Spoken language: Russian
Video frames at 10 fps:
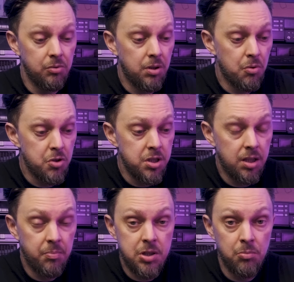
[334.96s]
но
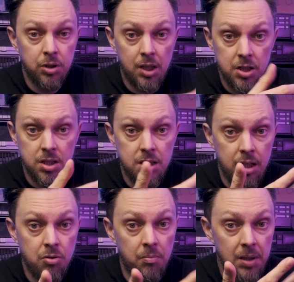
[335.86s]
наушники почему-то кажутся
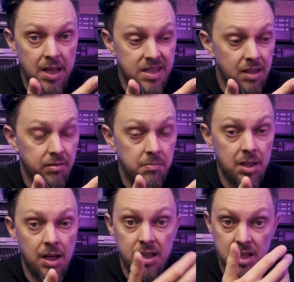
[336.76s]
целиком
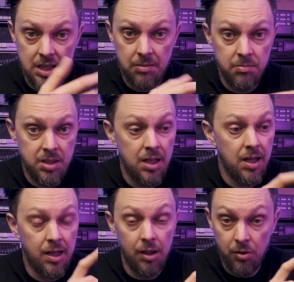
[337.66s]
пластиковыми, а на самом
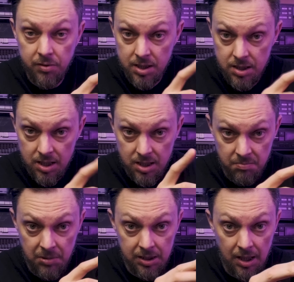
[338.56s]
деле оголовье здесь
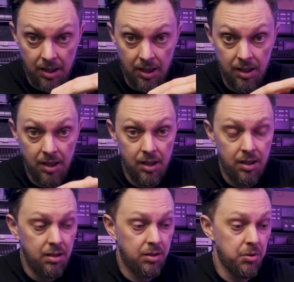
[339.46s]
из металла
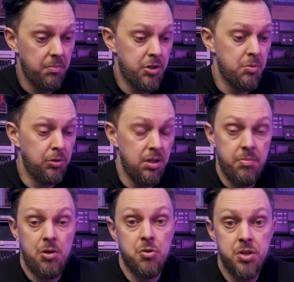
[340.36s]
который почему-то
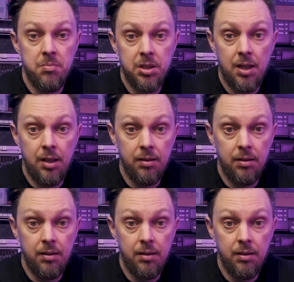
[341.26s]
не похож на металл.